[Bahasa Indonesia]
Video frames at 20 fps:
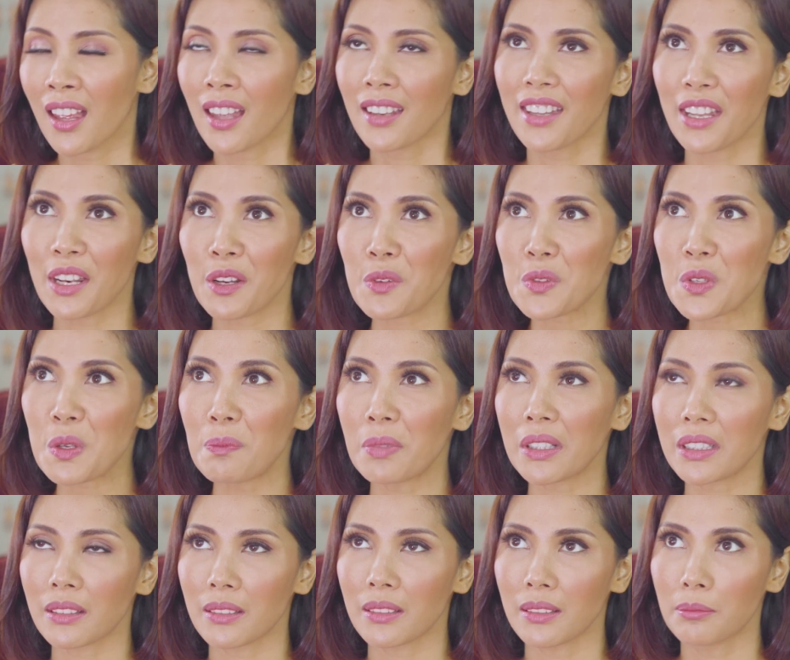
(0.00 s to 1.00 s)
Dan aku
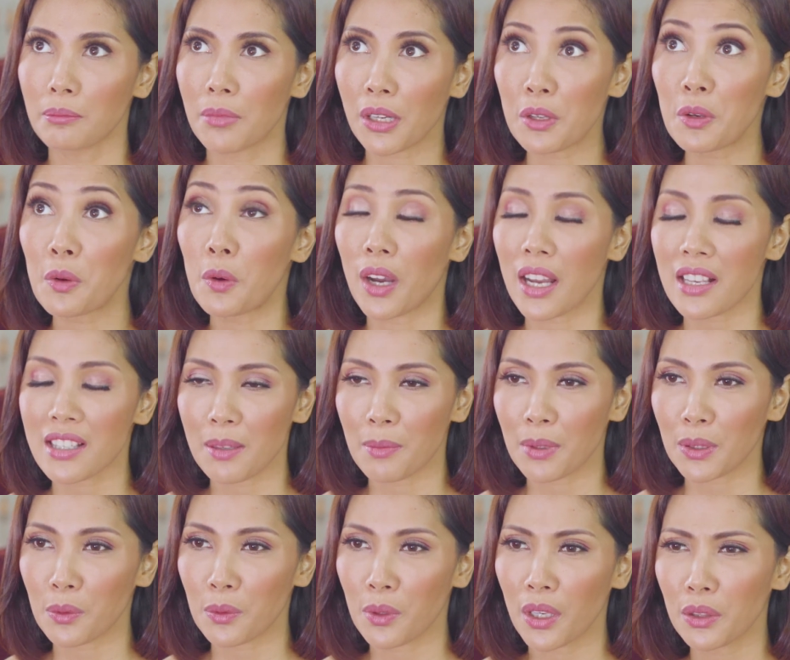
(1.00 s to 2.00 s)
sempat berdoa
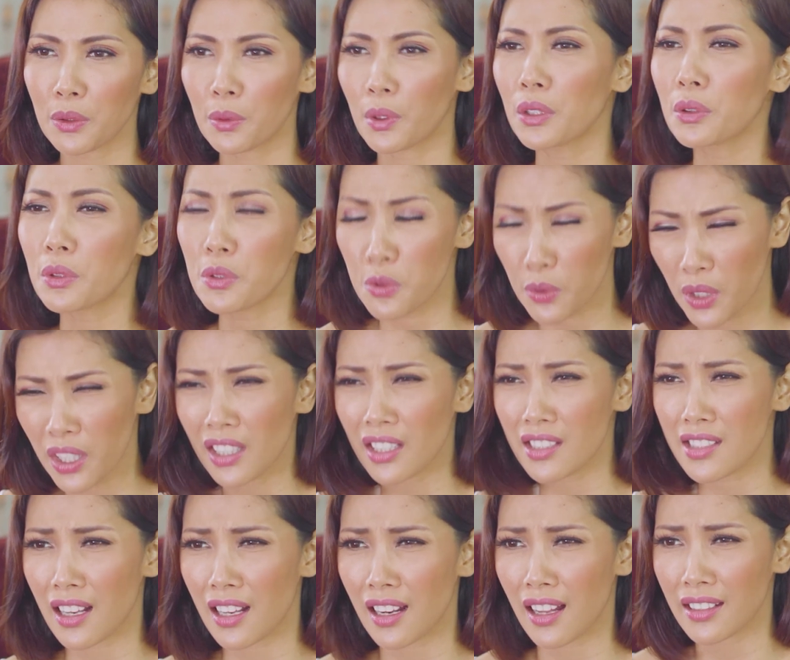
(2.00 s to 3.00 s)
sama Tuhan, Tuhan
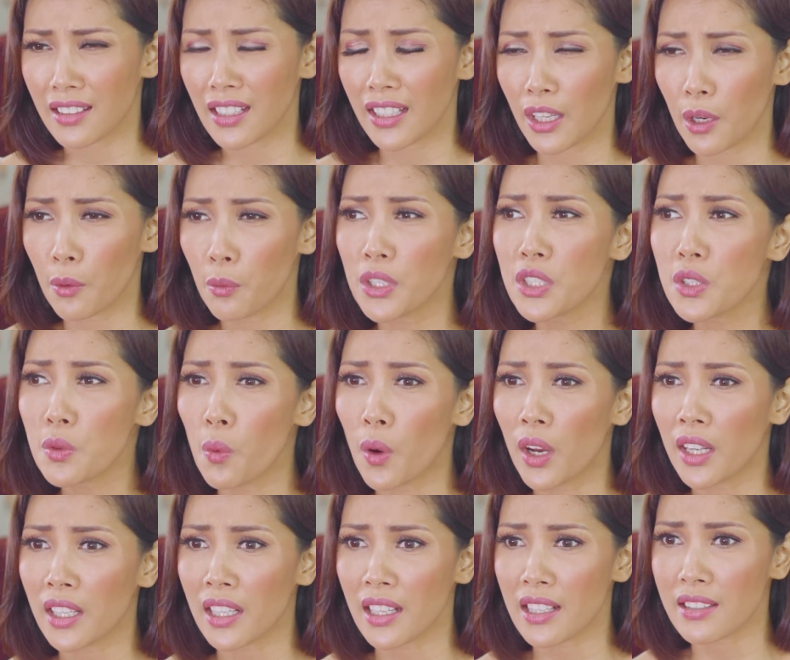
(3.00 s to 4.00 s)
tunjukin ya jalannya ya, which
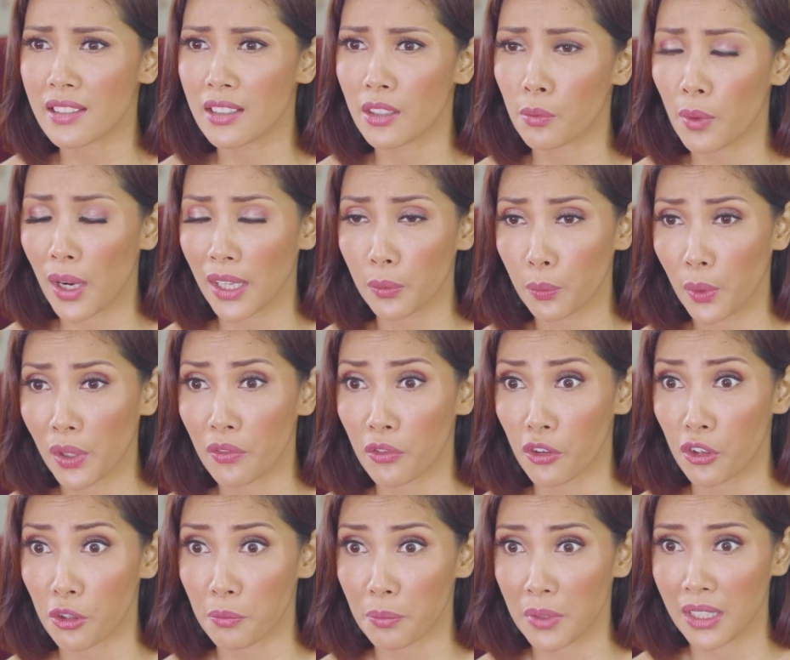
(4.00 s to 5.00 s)
one is the right way
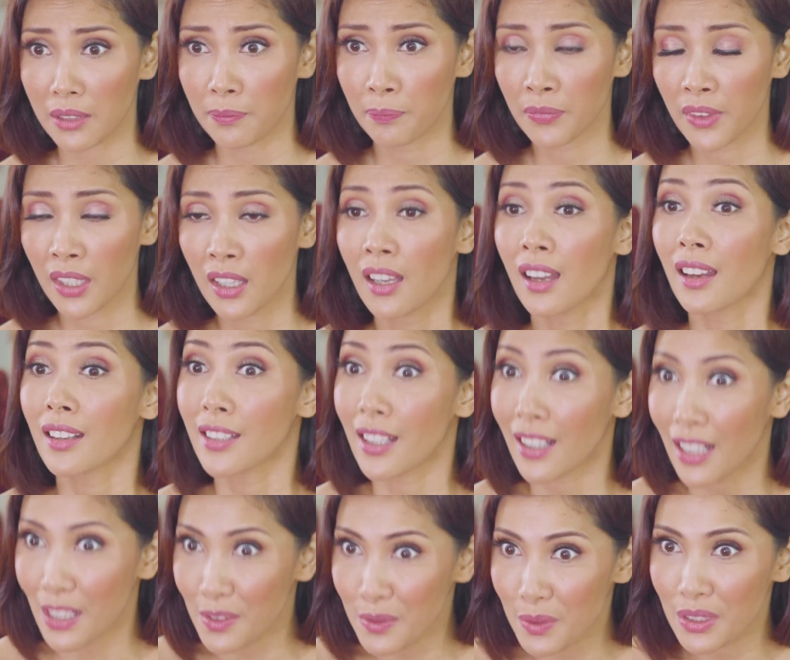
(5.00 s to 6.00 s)
for me?
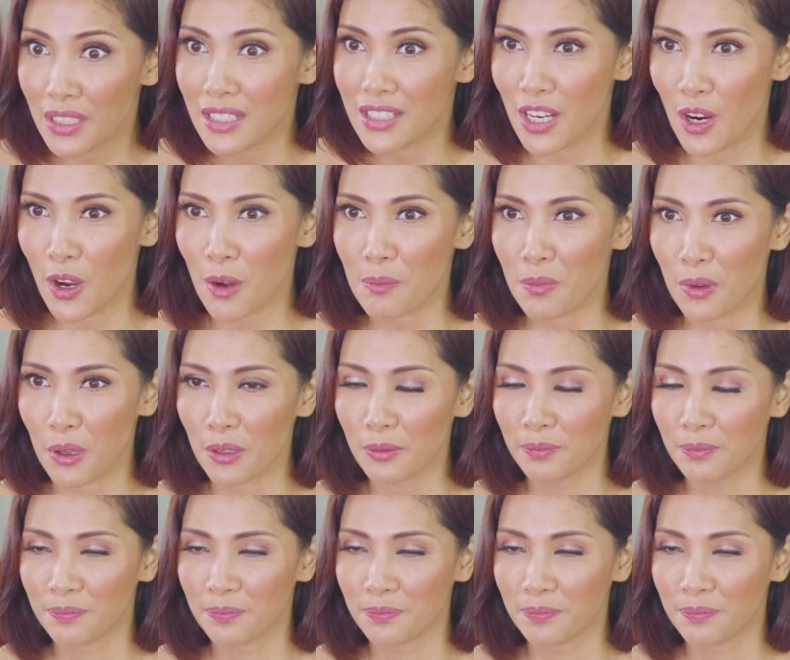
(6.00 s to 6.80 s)
Dan langsung dijawab loh.